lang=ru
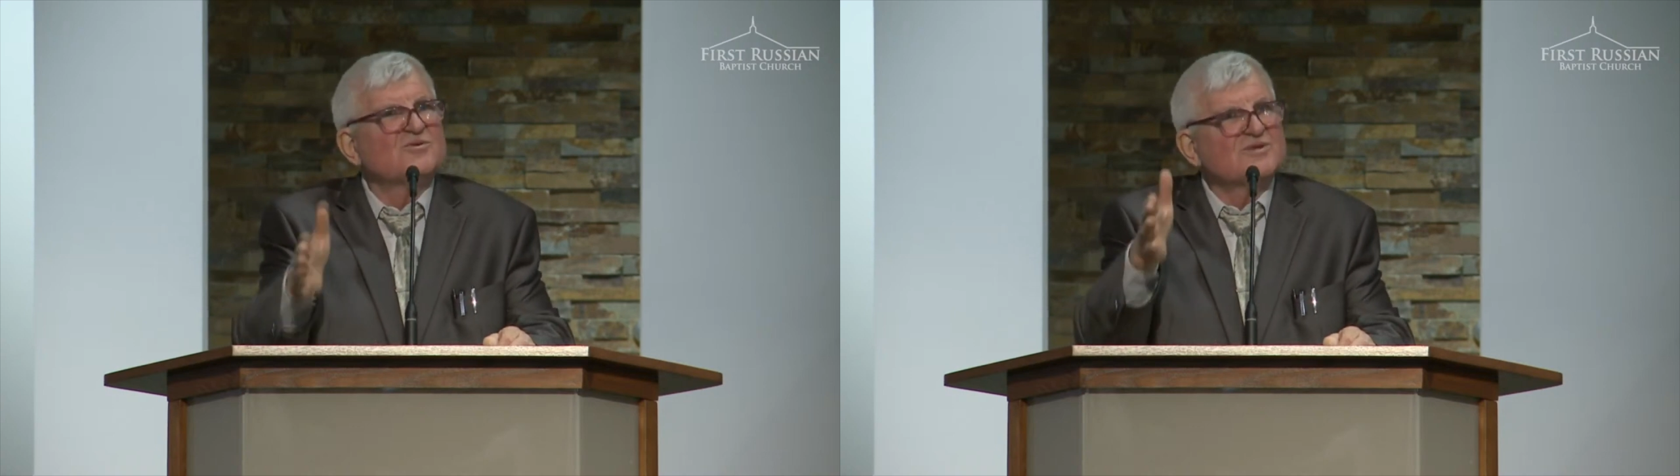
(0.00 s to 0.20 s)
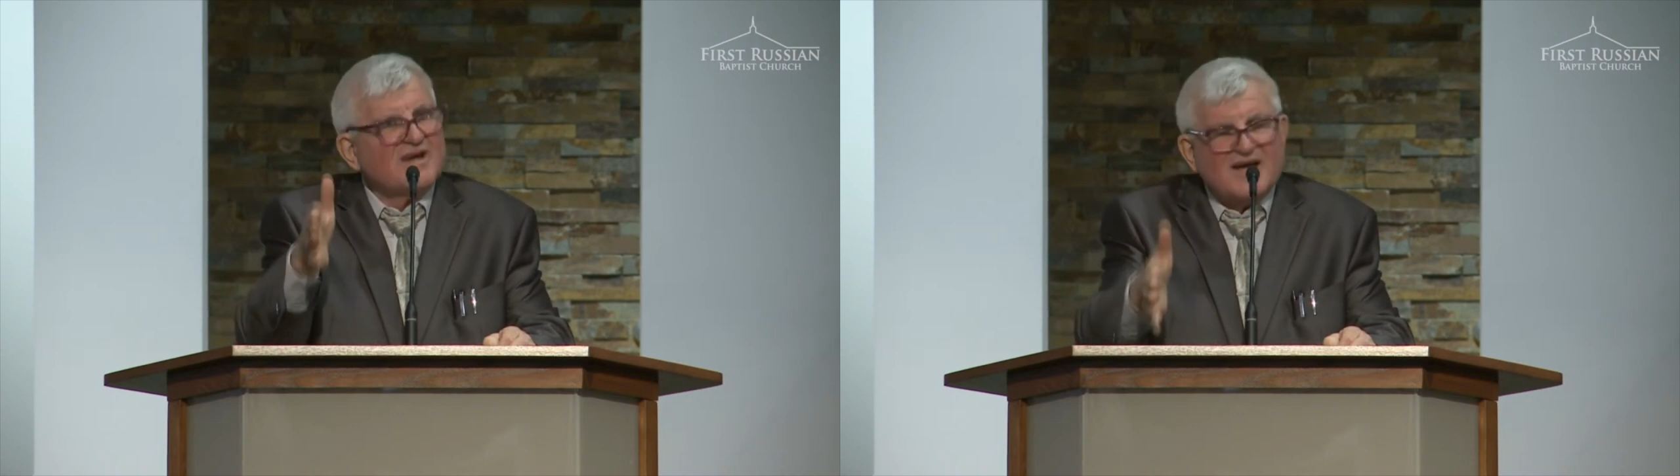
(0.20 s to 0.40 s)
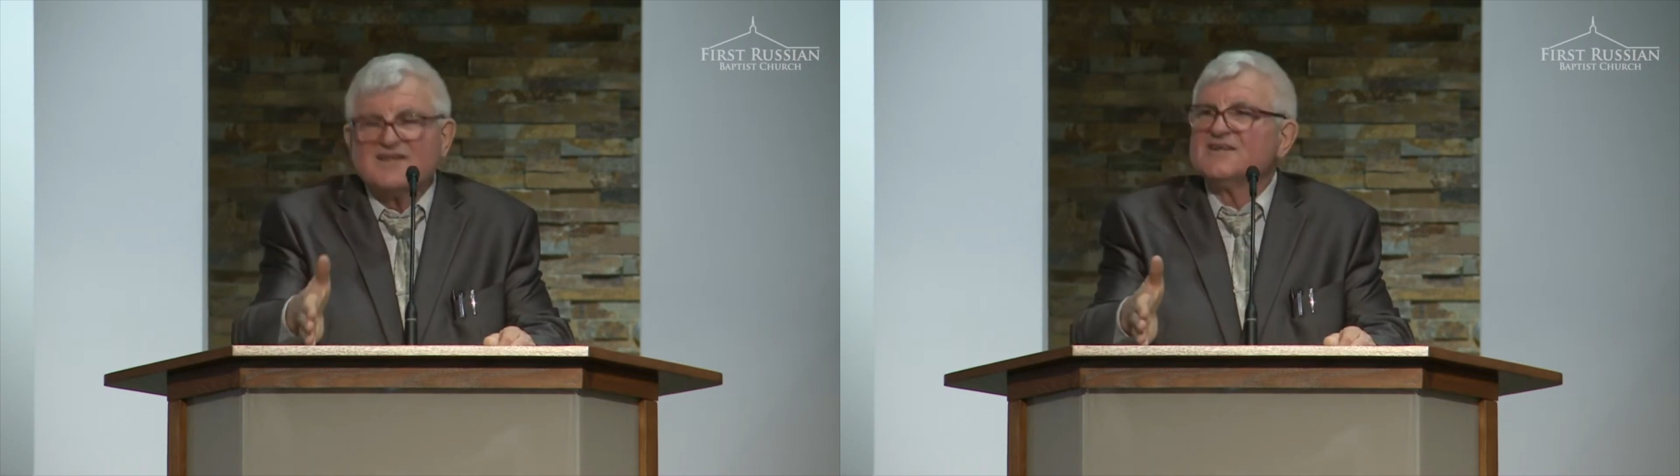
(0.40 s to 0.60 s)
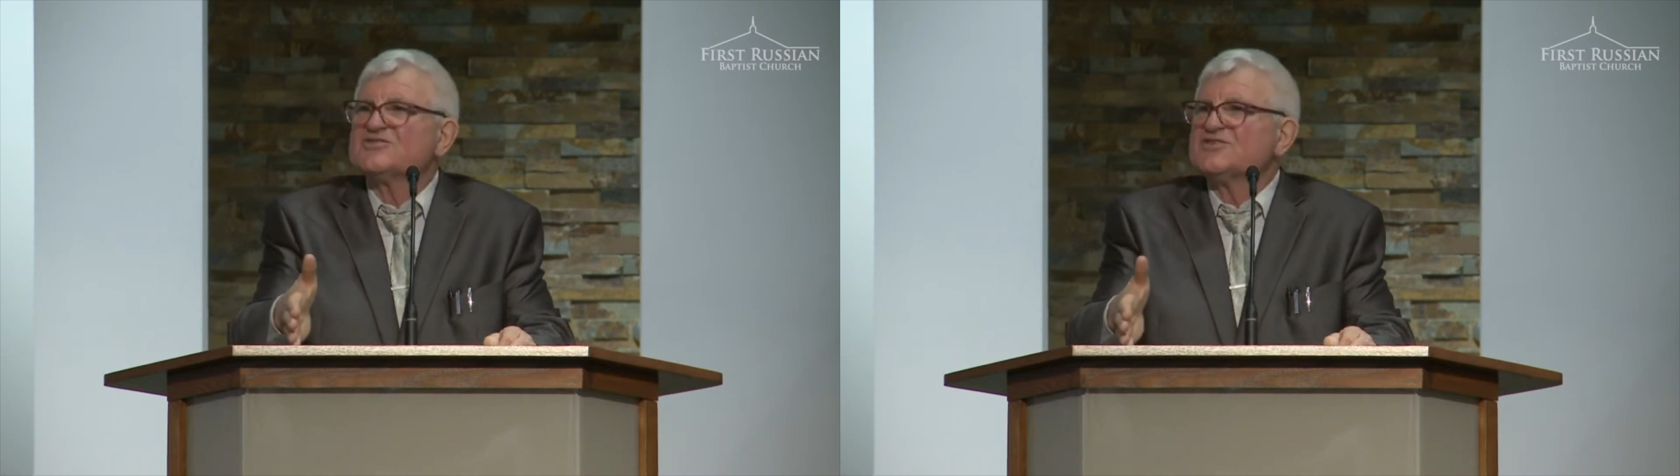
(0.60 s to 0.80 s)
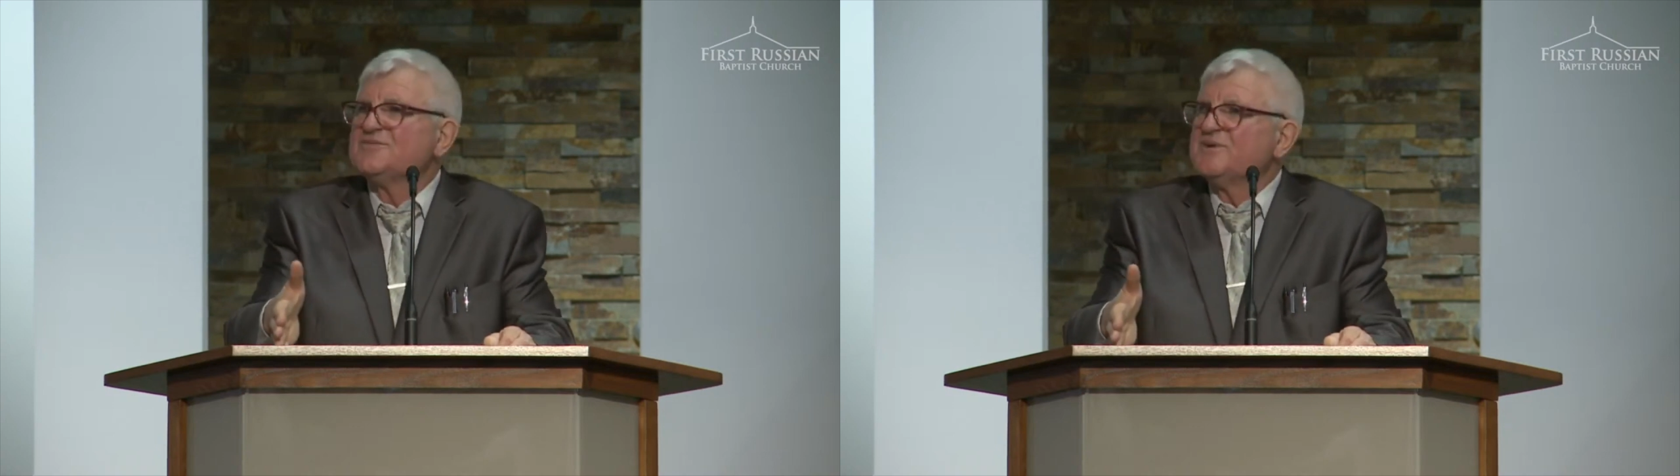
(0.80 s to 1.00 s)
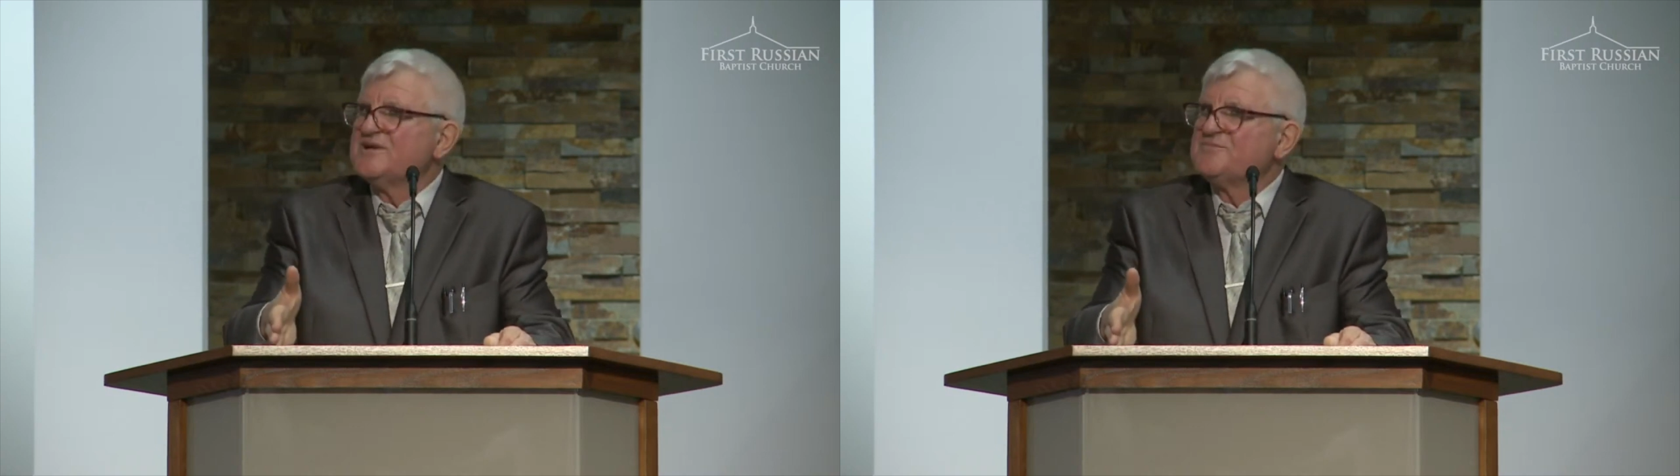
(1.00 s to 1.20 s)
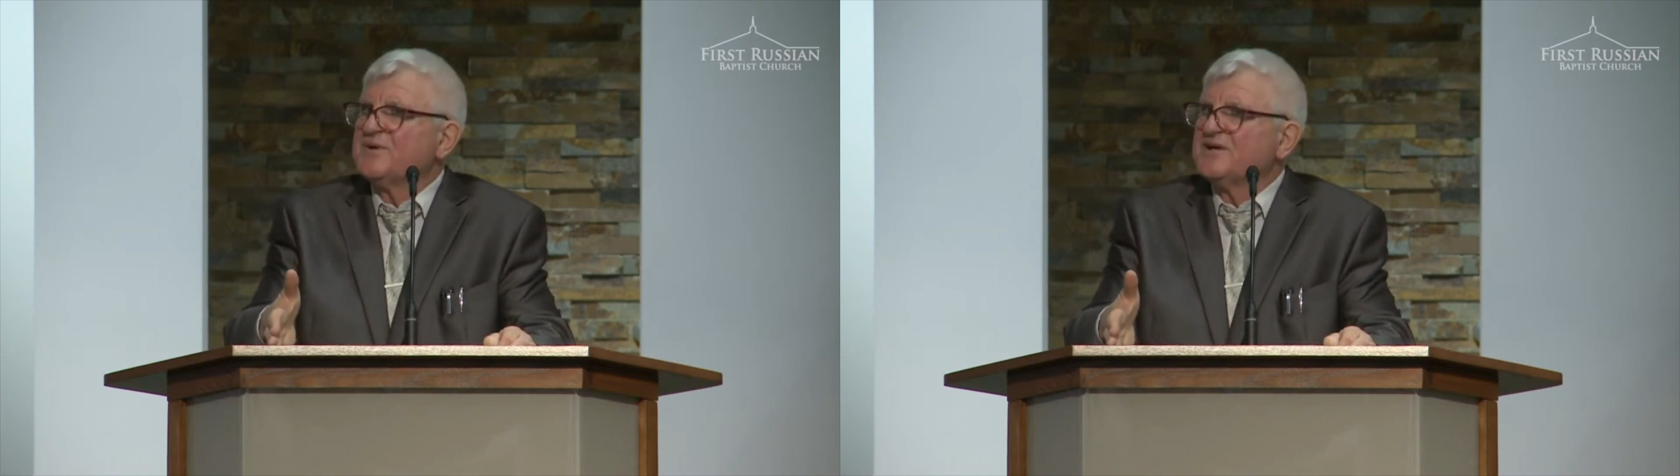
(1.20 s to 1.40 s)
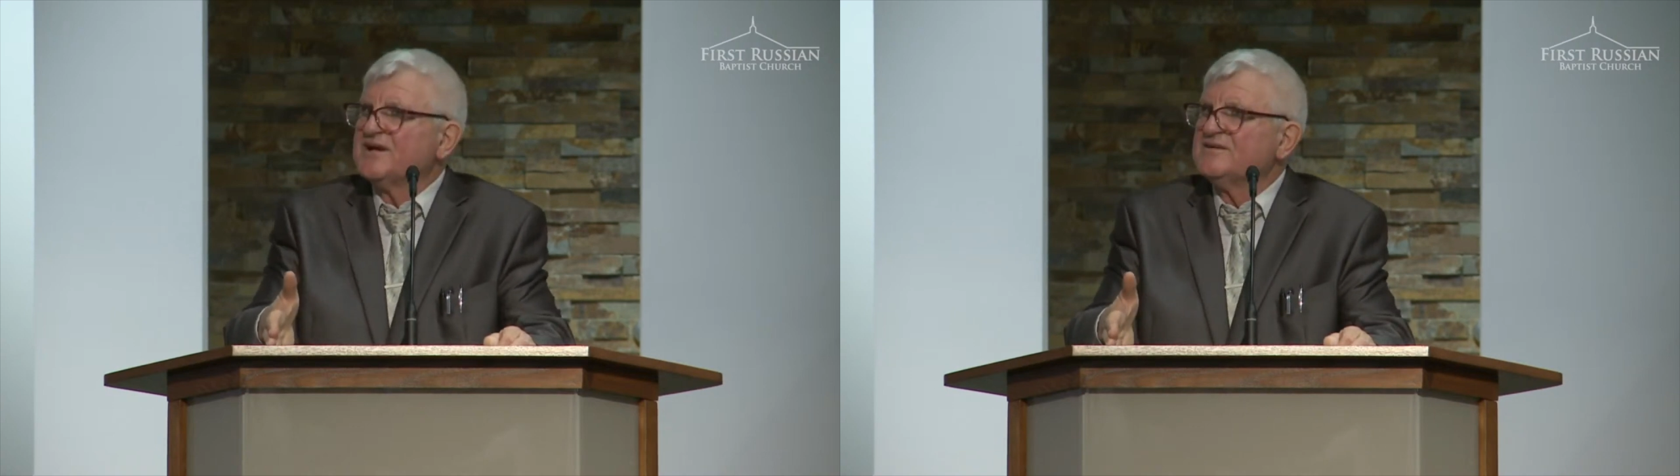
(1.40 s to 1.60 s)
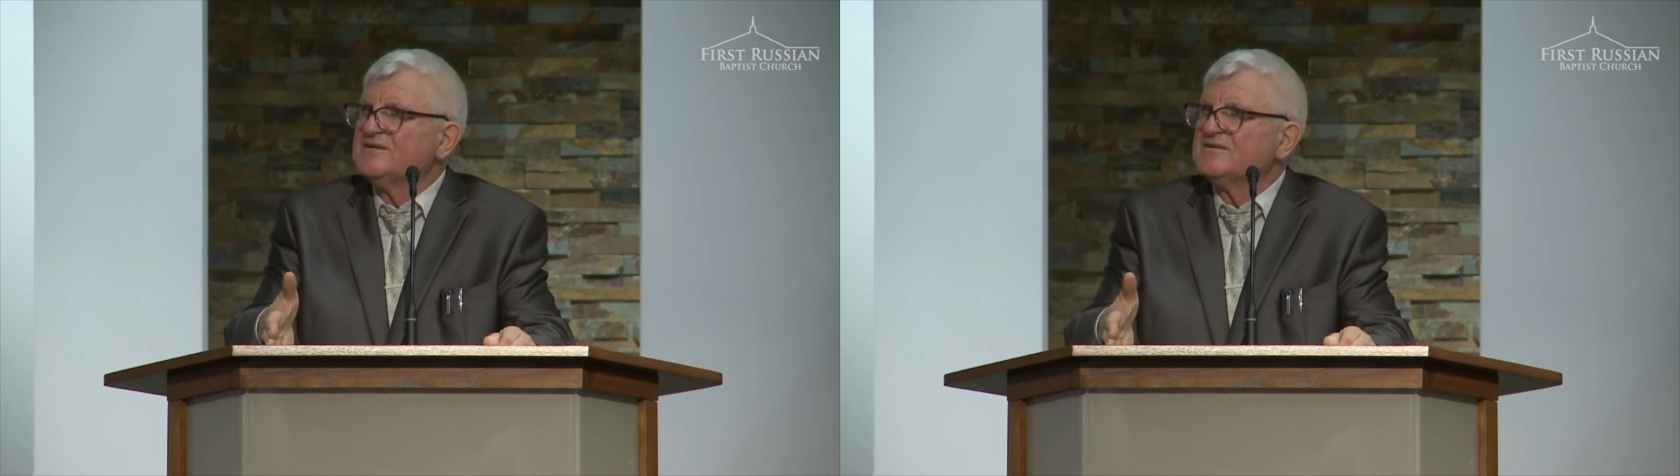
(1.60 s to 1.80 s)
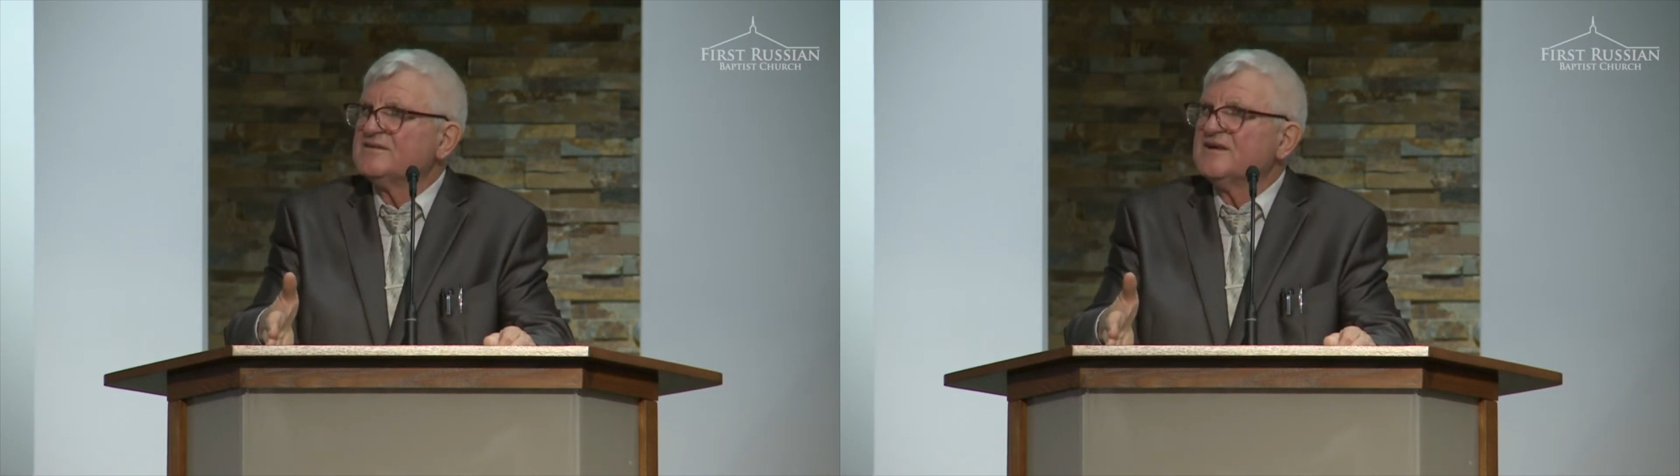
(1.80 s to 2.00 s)
туда должны были
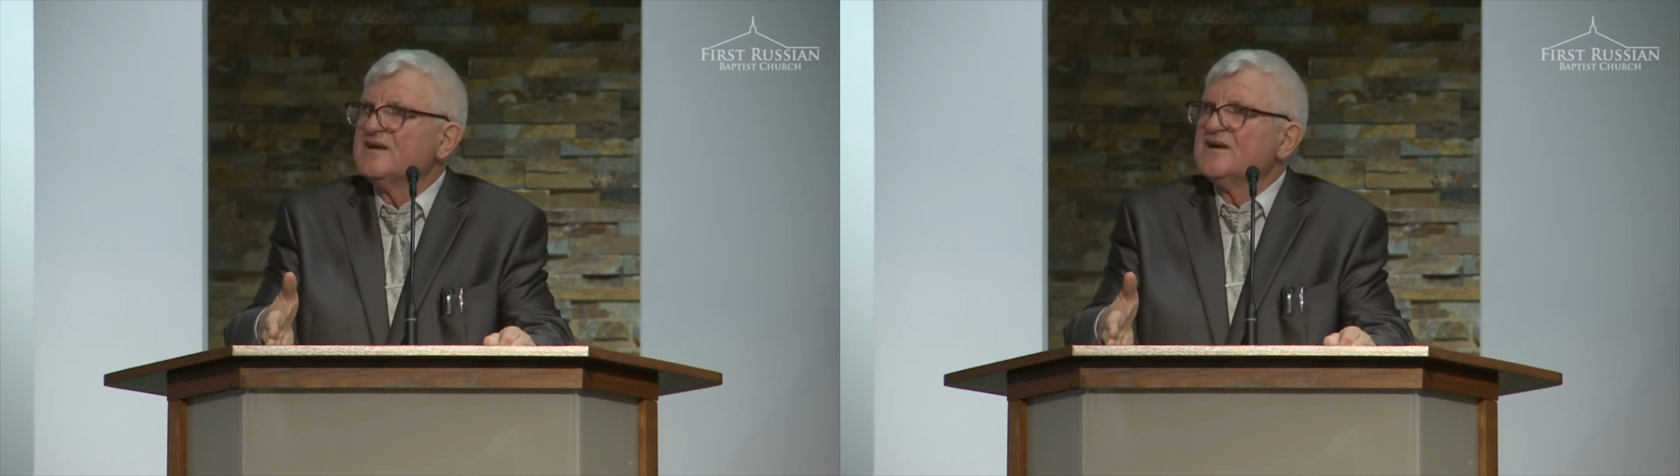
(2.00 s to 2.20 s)
приходить